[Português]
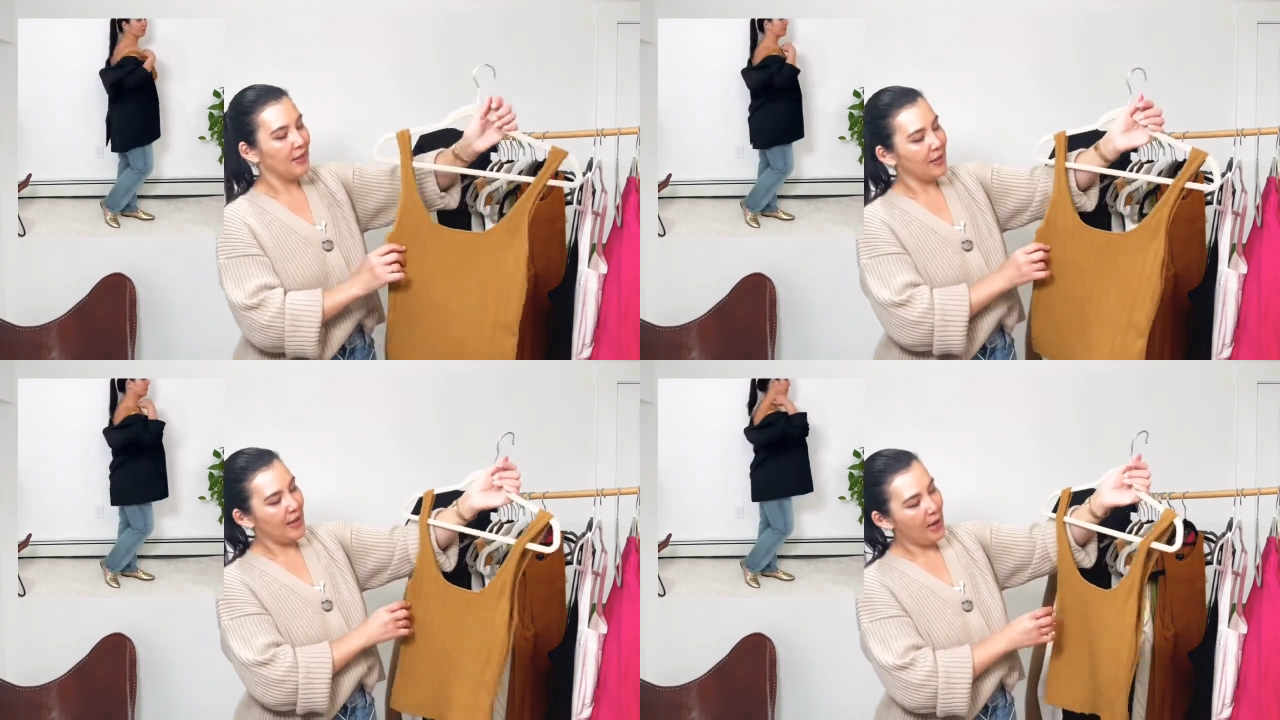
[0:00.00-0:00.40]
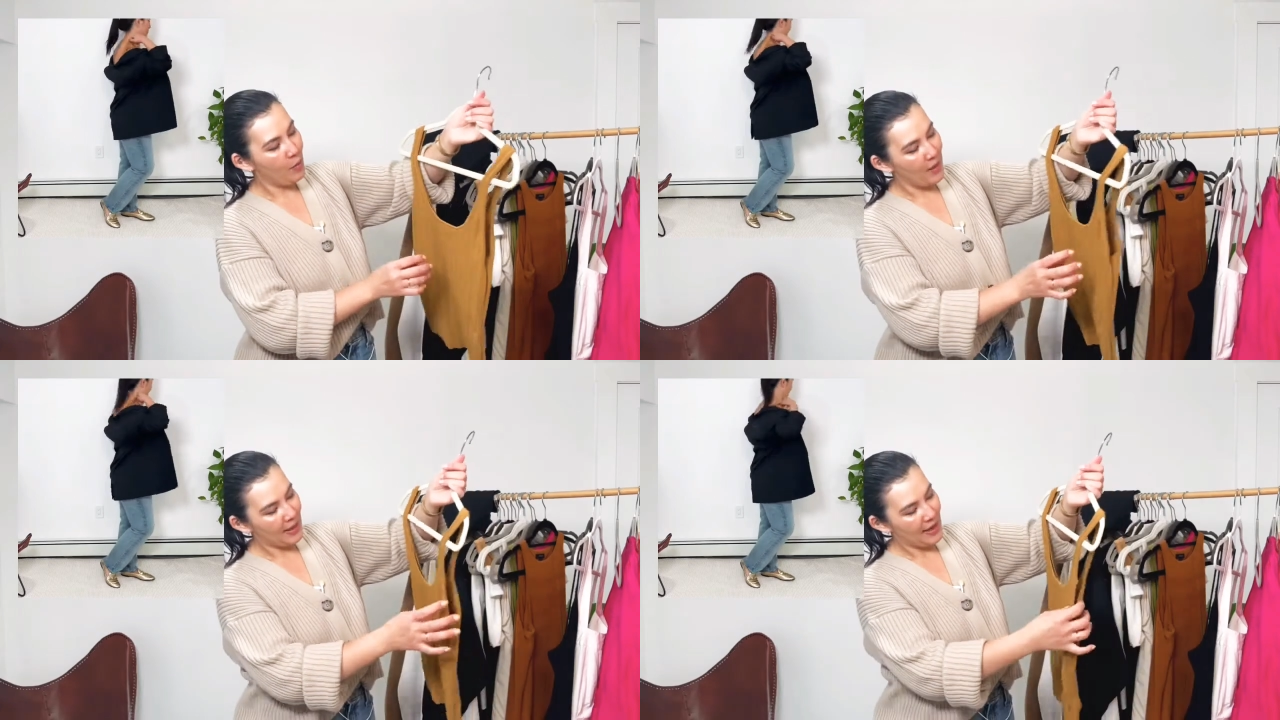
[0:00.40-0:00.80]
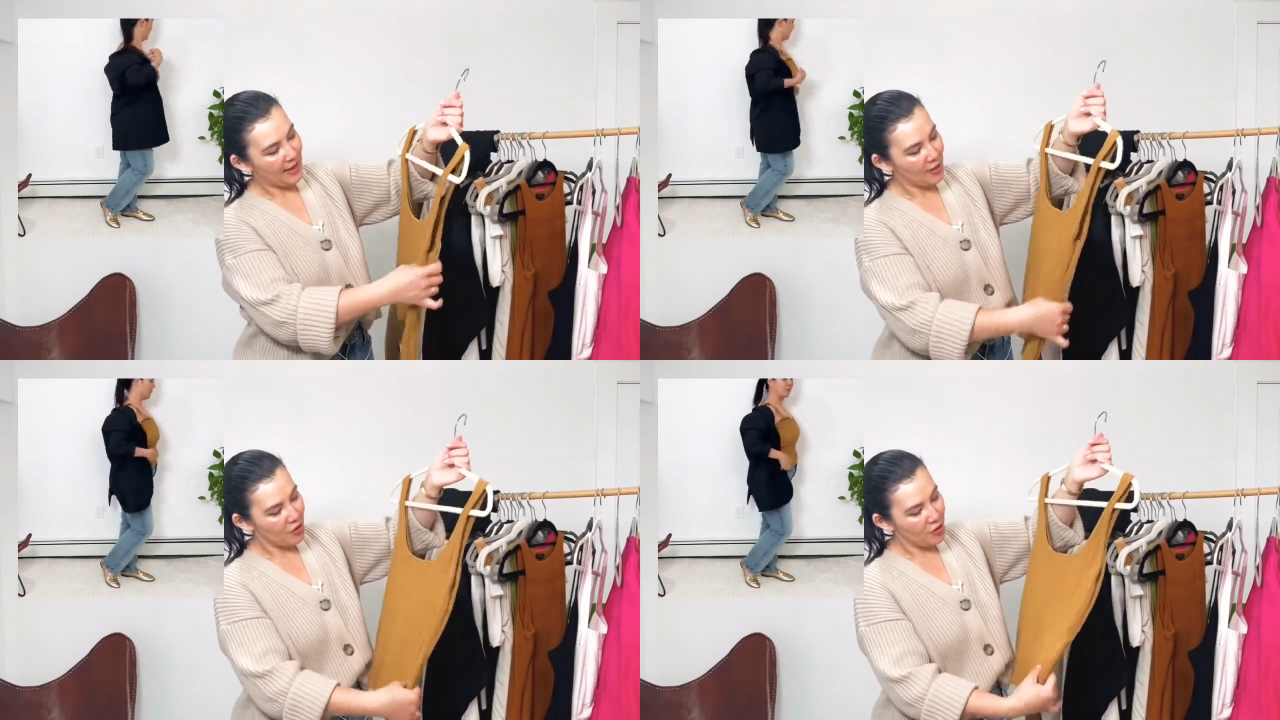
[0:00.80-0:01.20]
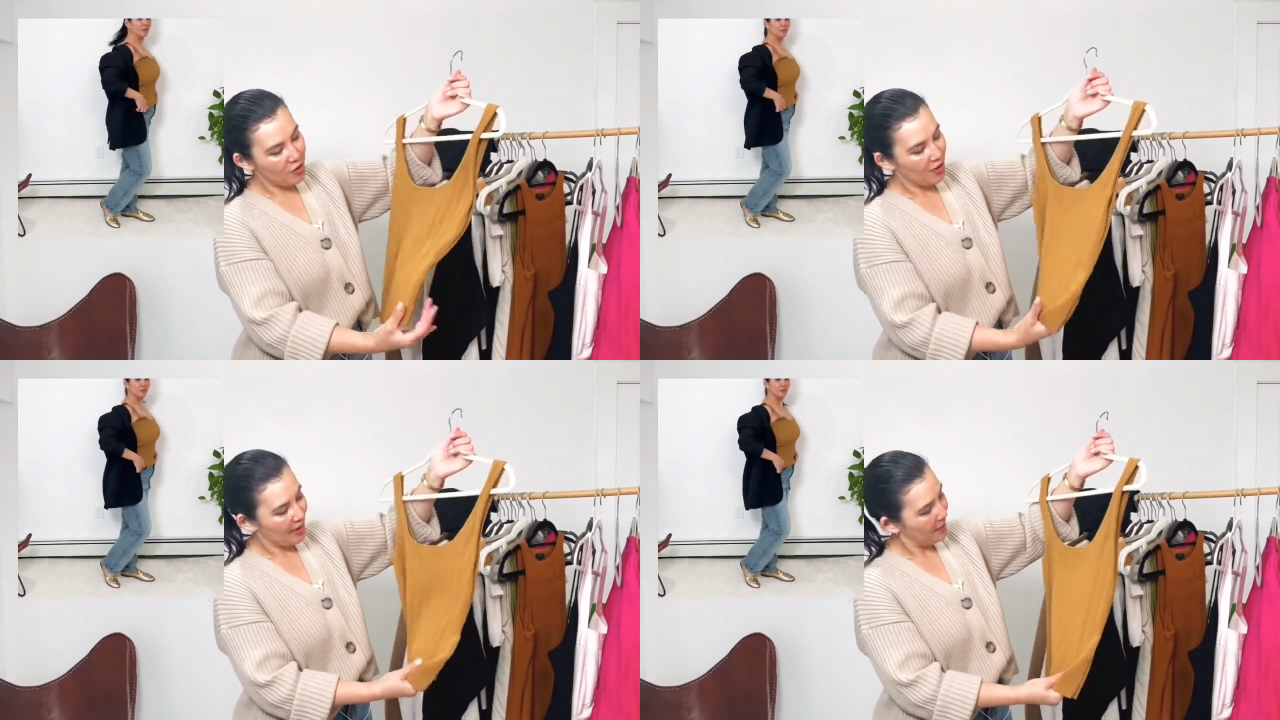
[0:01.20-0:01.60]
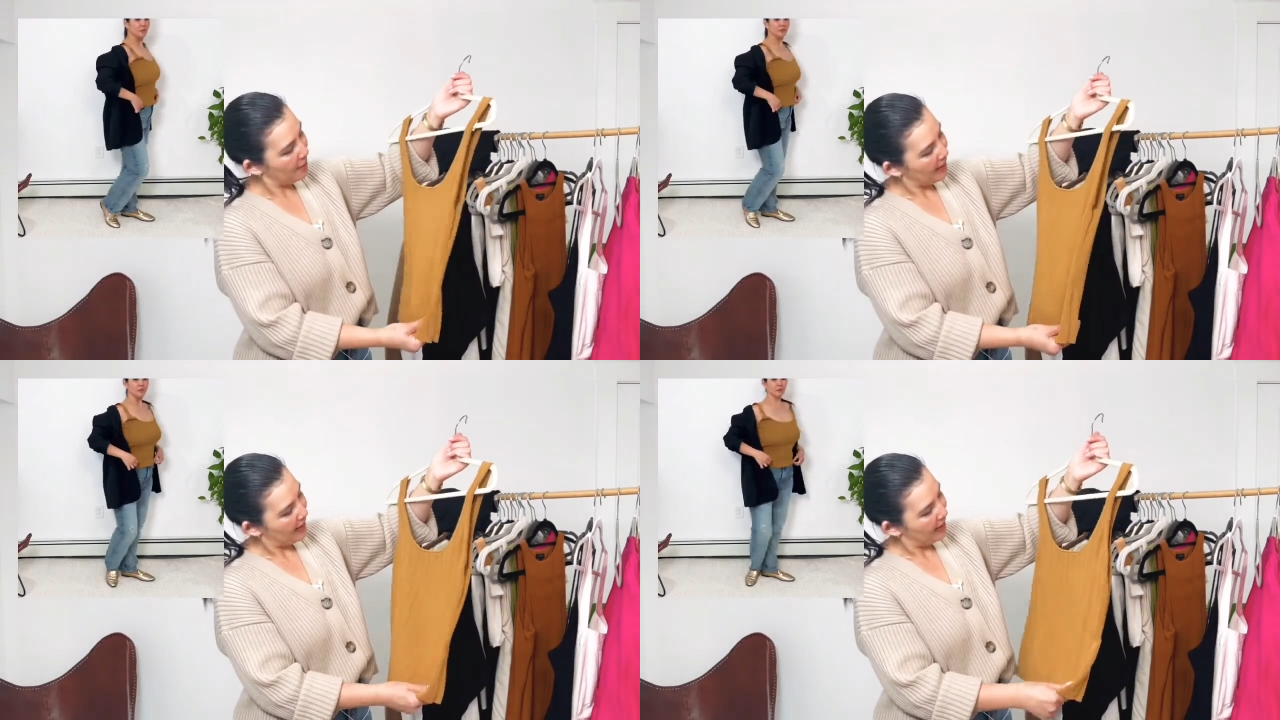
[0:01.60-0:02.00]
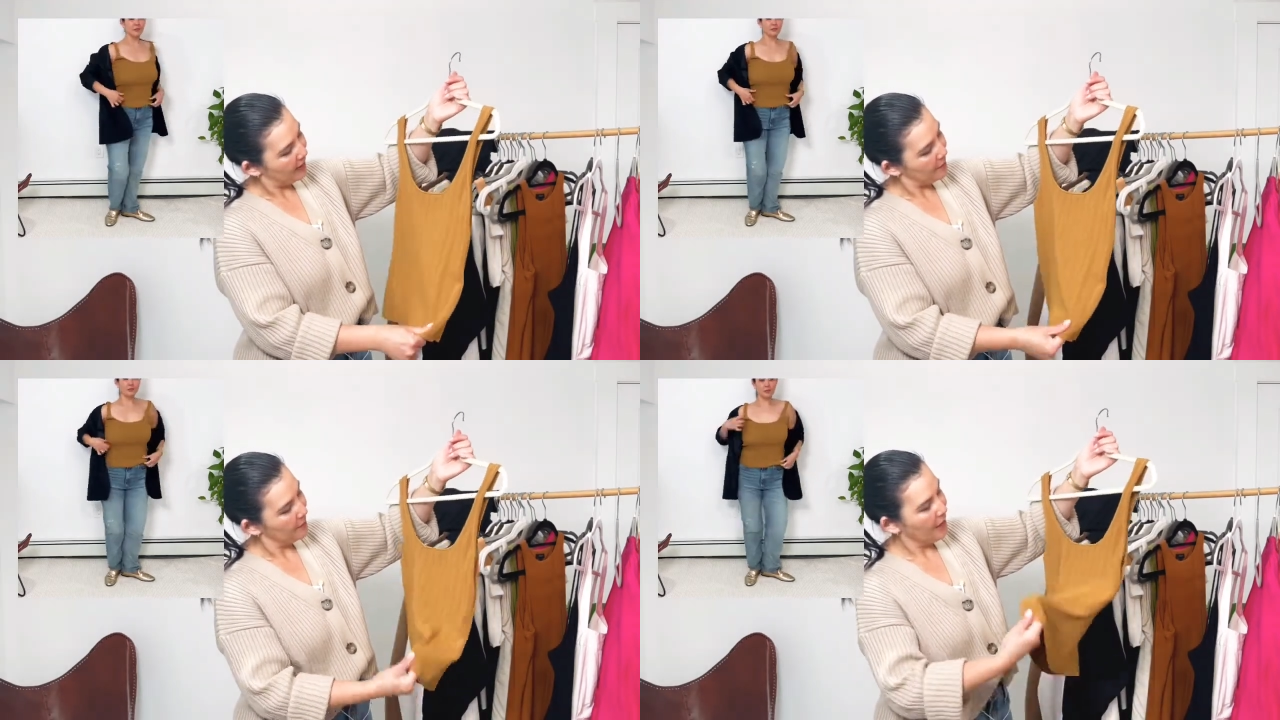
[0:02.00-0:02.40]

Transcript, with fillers: dá uma cara de chique para ela.